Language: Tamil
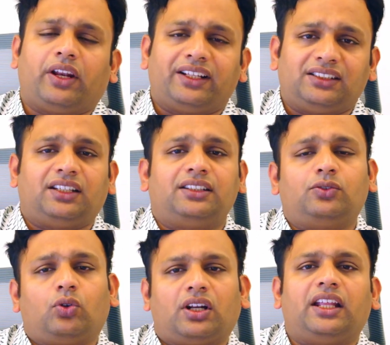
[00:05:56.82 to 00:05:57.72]
நீங்கள் ஒரு
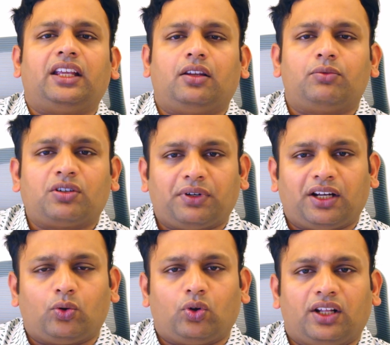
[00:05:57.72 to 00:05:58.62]
எக்ஸசைஸ்னு ஒரு நாளைக்கு இருபது
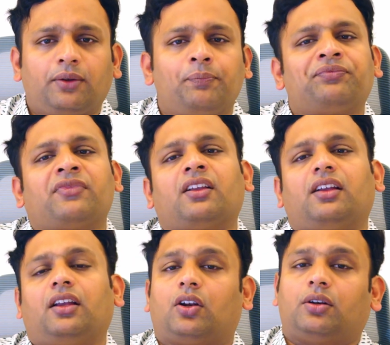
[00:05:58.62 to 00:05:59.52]
நிமிஷம் பண்ணால் கூட
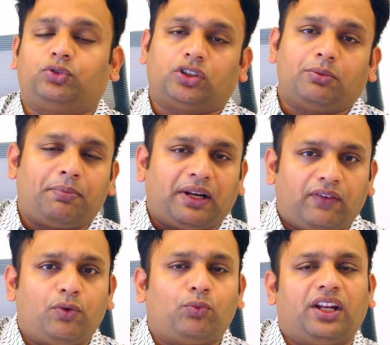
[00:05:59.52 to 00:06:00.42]
யாரை சுத்தமாக
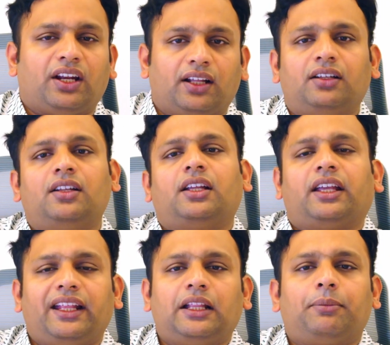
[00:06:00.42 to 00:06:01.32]
பண்ணவே முடியலன்னா
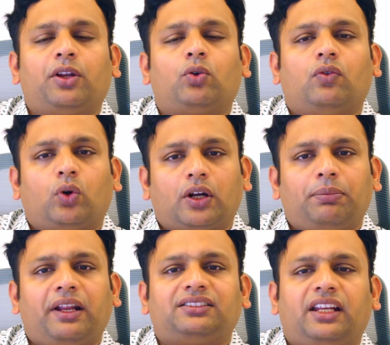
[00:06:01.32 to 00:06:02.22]
இந்த மாதிரி
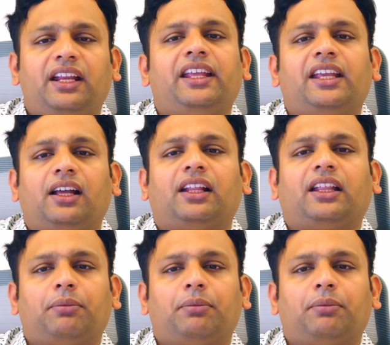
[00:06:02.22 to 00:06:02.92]
ஒர்க் பிளேஸ்லேயே நீங்கள்